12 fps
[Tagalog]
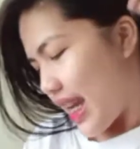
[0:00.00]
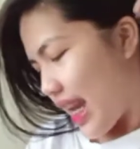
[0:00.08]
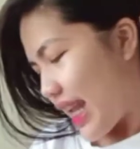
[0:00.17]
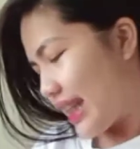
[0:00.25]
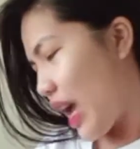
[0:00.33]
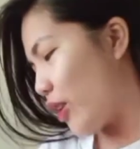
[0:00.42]

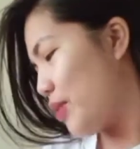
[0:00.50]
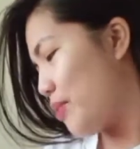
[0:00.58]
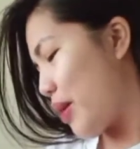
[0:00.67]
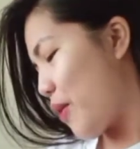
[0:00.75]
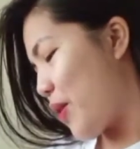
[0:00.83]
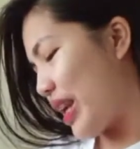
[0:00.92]
na isa ako na
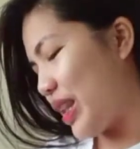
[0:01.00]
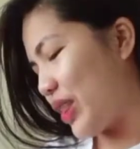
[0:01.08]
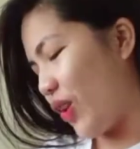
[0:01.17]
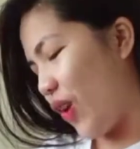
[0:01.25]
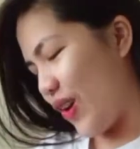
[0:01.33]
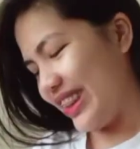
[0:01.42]
merong
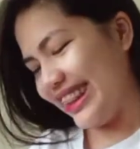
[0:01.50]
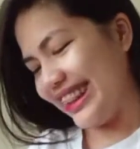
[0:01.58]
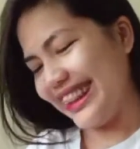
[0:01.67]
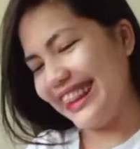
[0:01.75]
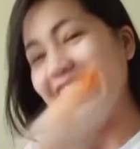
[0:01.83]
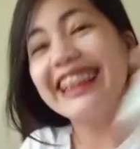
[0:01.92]
ganito.
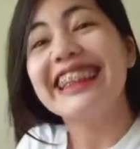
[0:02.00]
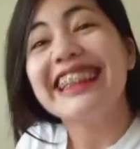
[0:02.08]
Yan.